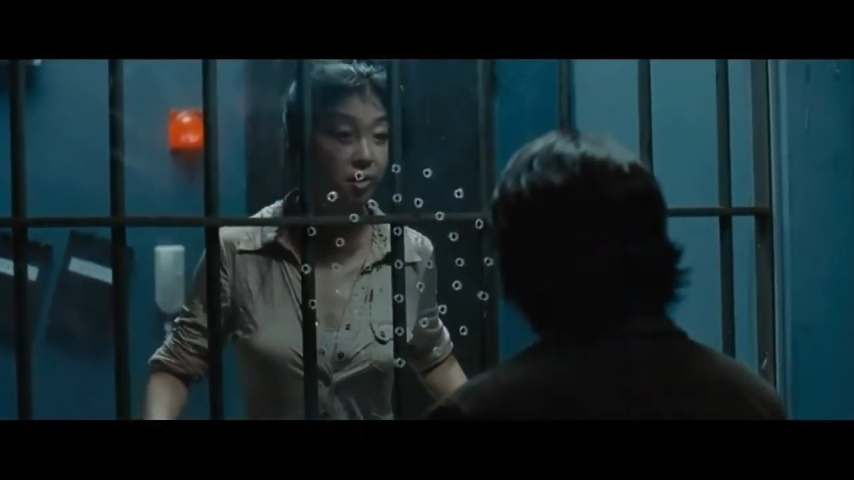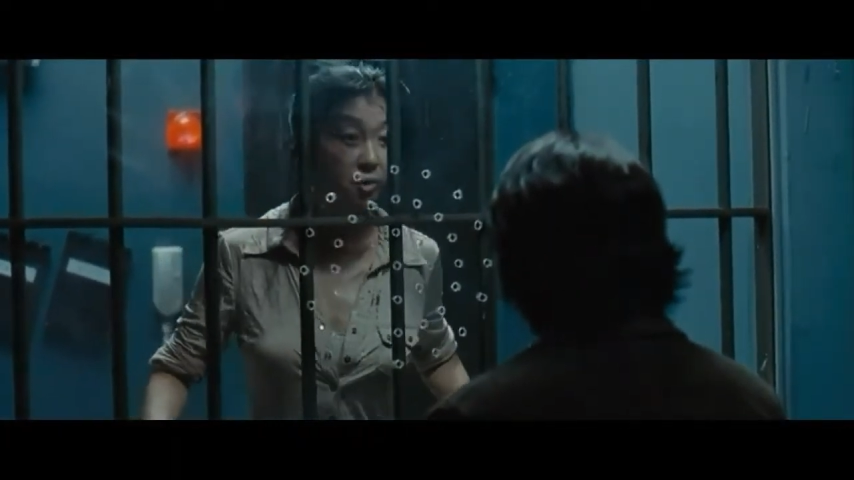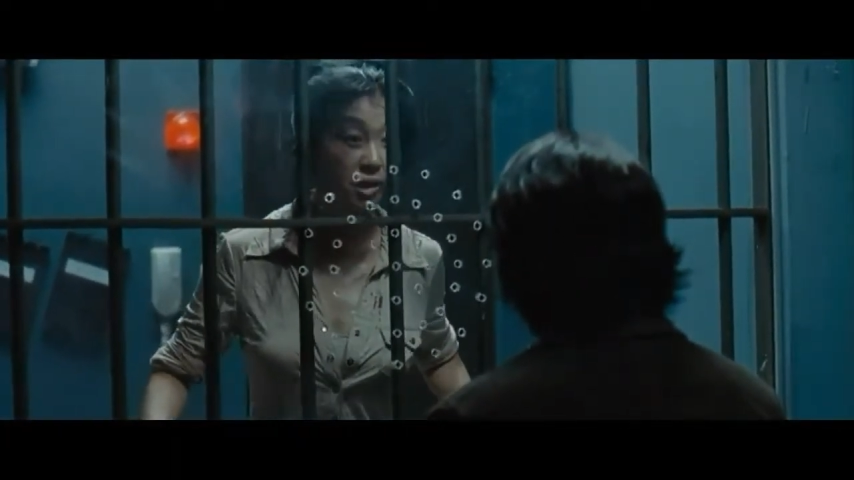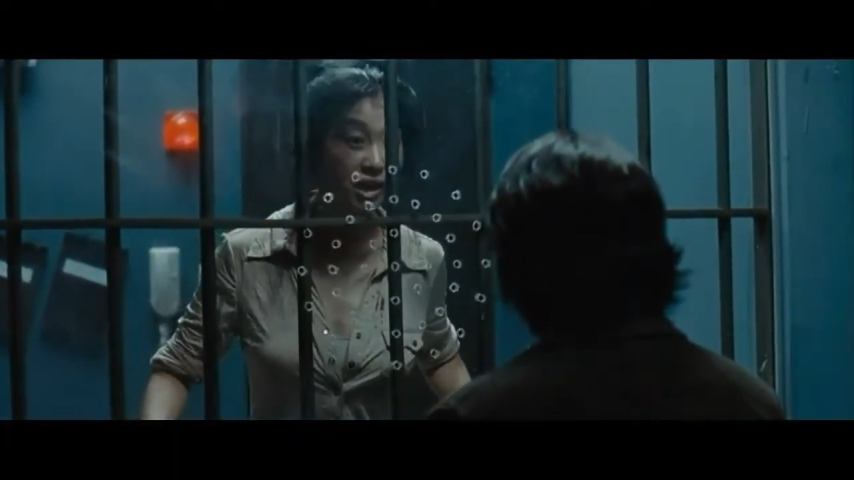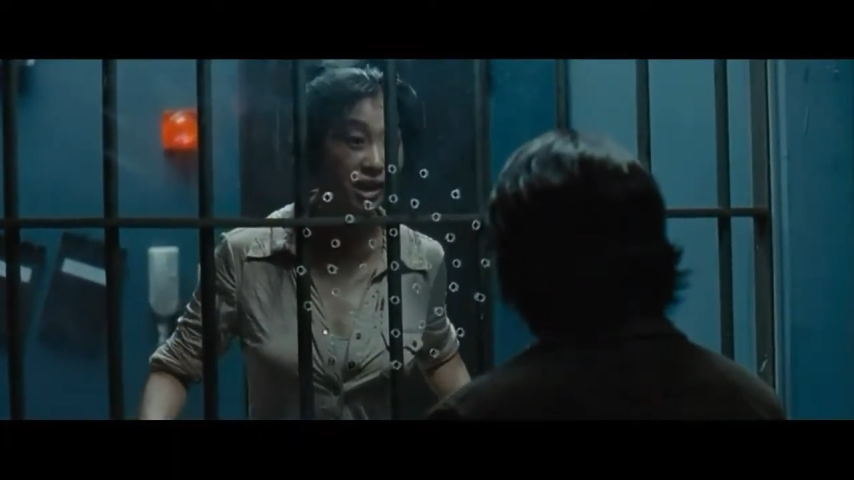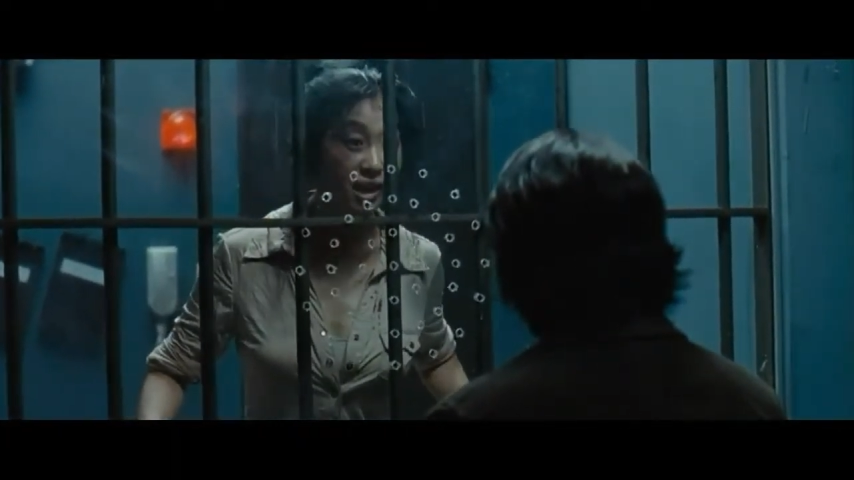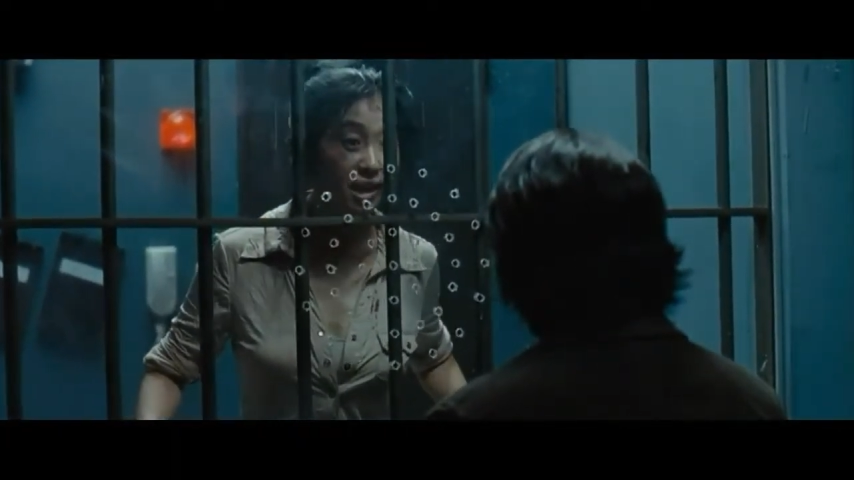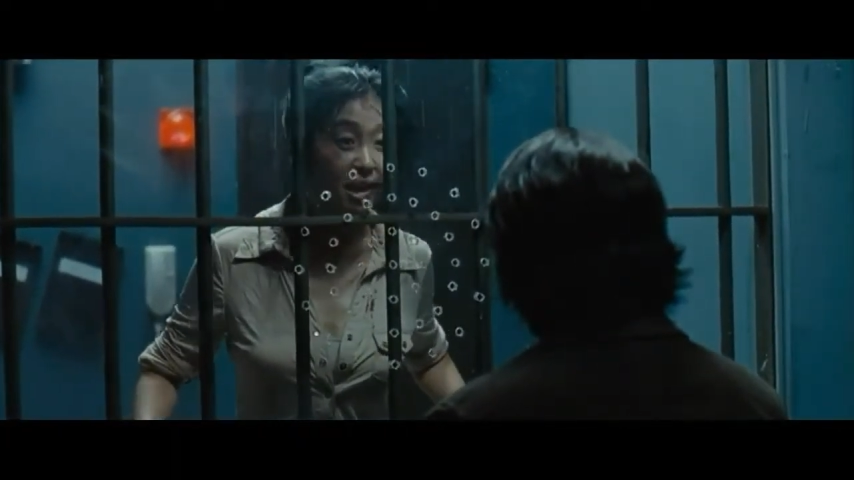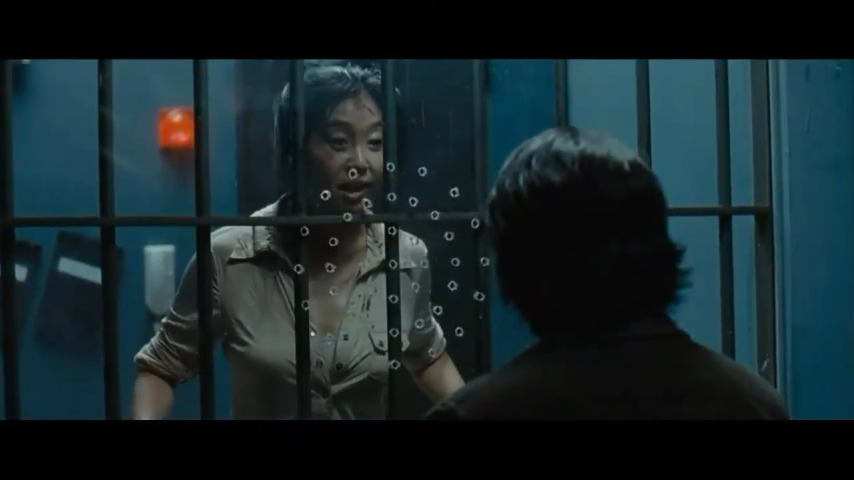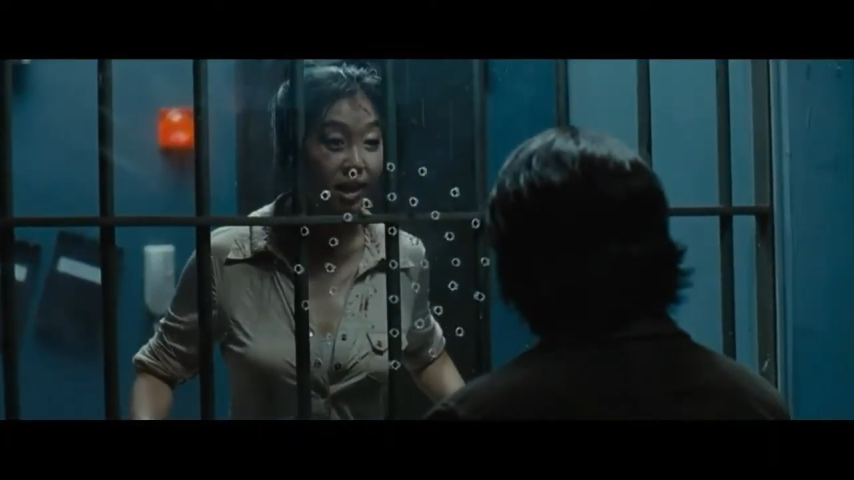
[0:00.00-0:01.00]
ली हुई थी
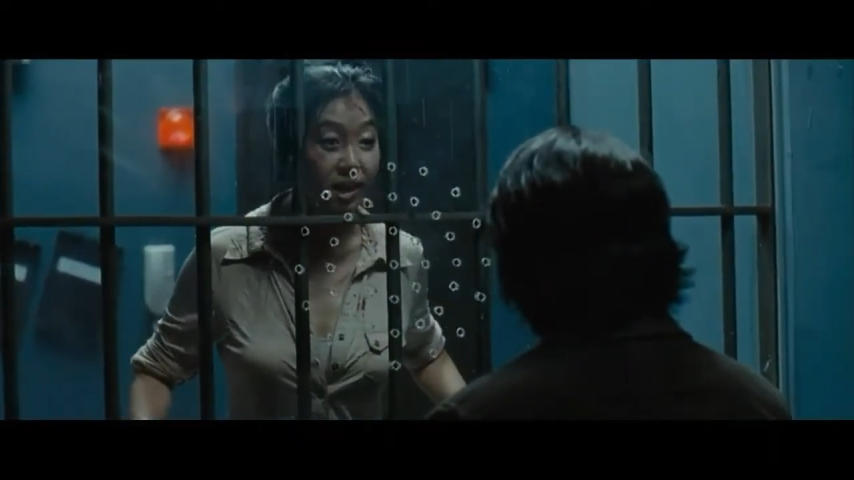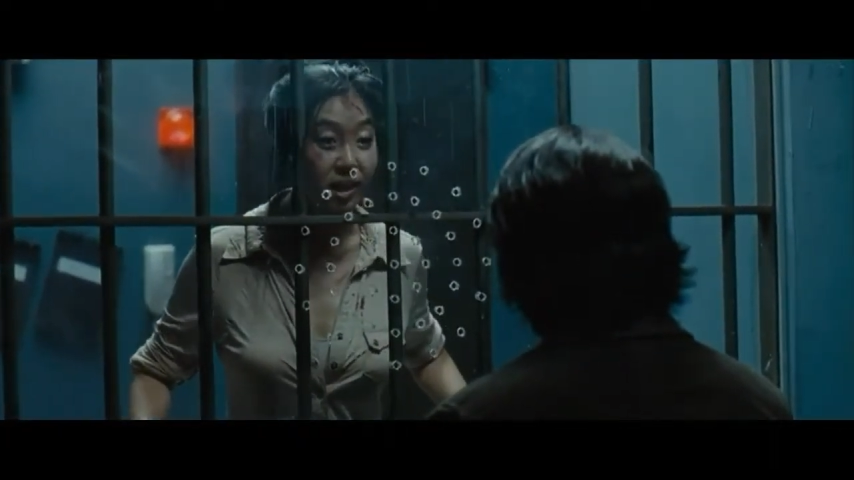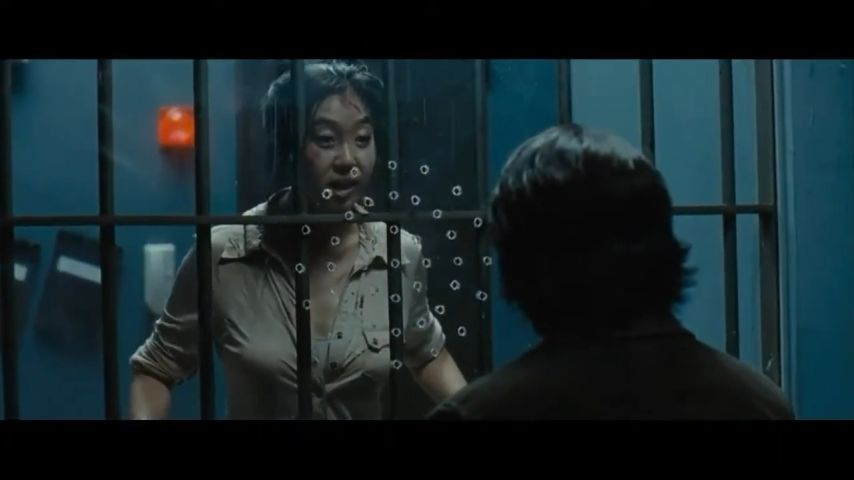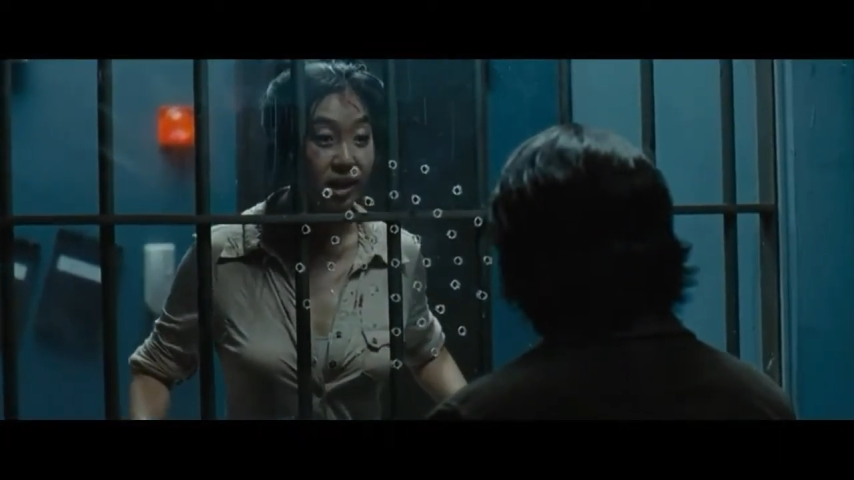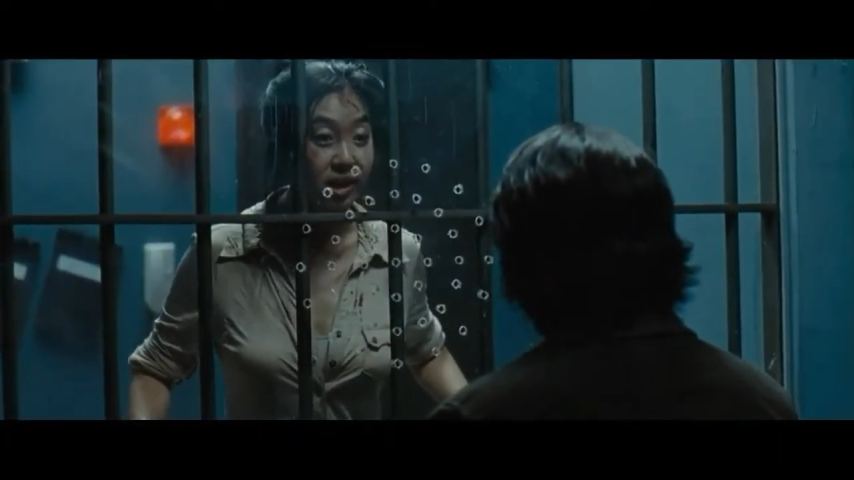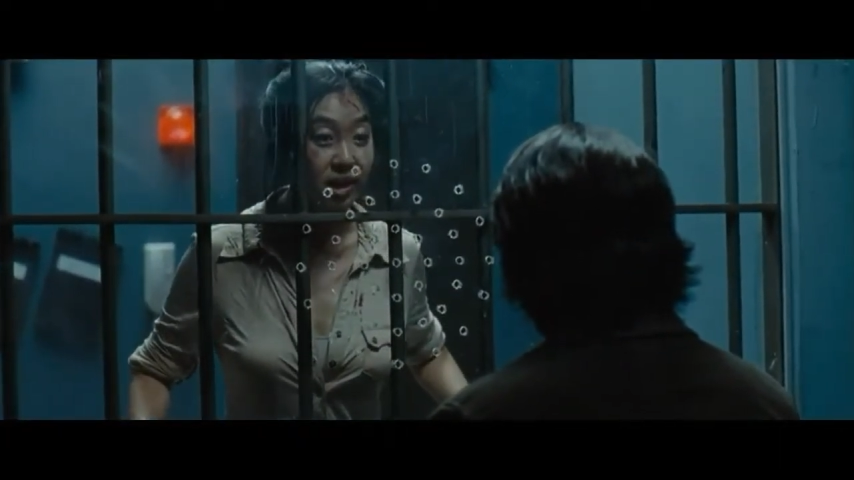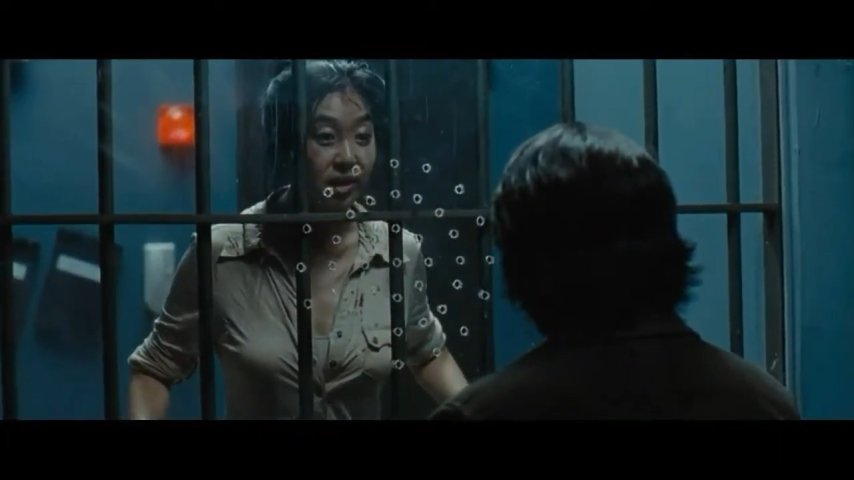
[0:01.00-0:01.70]
पर लौटा नहीं